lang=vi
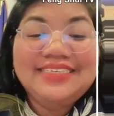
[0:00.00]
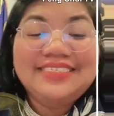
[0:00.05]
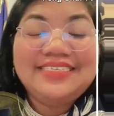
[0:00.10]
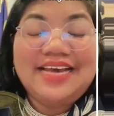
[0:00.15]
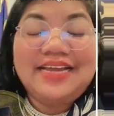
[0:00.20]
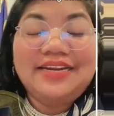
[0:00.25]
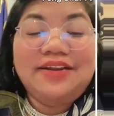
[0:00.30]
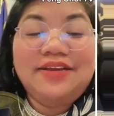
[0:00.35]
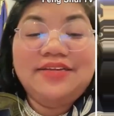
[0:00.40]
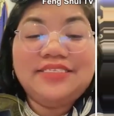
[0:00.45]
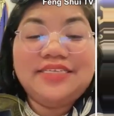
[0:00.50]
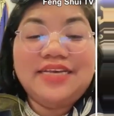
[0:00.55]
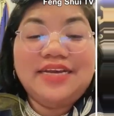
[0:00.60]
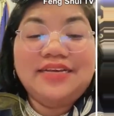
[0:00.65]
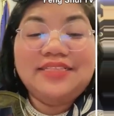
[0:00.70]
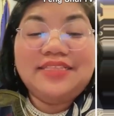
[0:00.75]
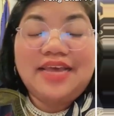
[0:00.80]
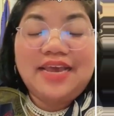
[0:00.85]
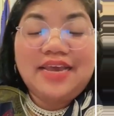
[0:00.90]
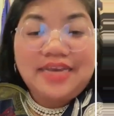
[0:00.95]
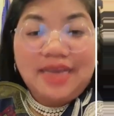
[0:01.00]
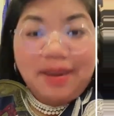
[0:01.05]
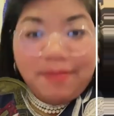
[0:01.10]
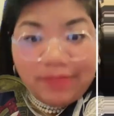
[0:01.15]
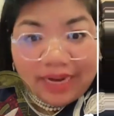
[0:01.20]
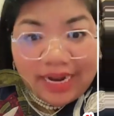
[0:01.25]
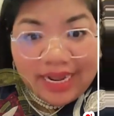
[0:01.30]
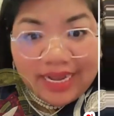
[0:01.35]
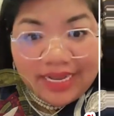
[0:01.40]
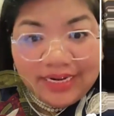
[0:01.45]
xa đây xa tay
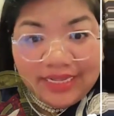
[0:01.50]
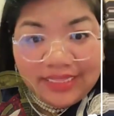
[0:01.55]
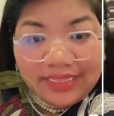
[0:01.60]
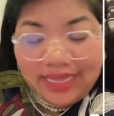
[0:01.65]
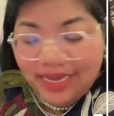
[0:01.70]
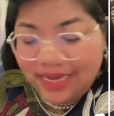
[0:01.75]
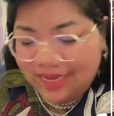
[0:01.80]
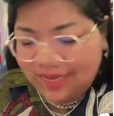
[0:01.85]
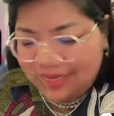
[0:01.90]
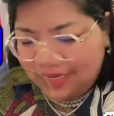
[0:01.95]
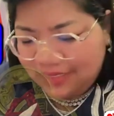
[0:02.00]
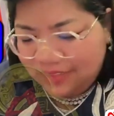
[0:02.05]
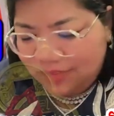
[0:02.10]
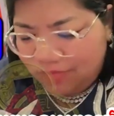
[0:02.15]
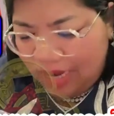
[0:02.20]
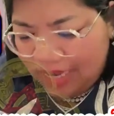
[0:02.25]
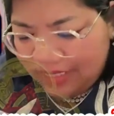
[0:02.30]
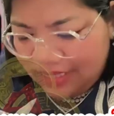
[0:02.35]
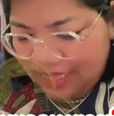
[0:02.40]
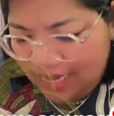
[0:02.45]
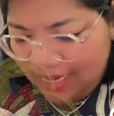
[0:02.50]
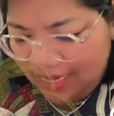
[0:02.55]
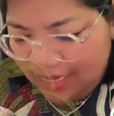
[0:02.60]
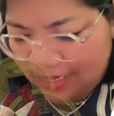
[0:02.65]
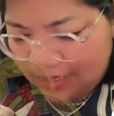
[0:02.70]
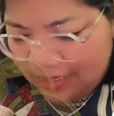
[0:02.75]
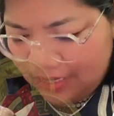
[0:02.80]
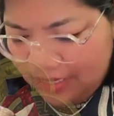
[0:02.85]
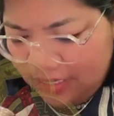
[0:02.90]
camera đi tê chạy sầm lạnh ta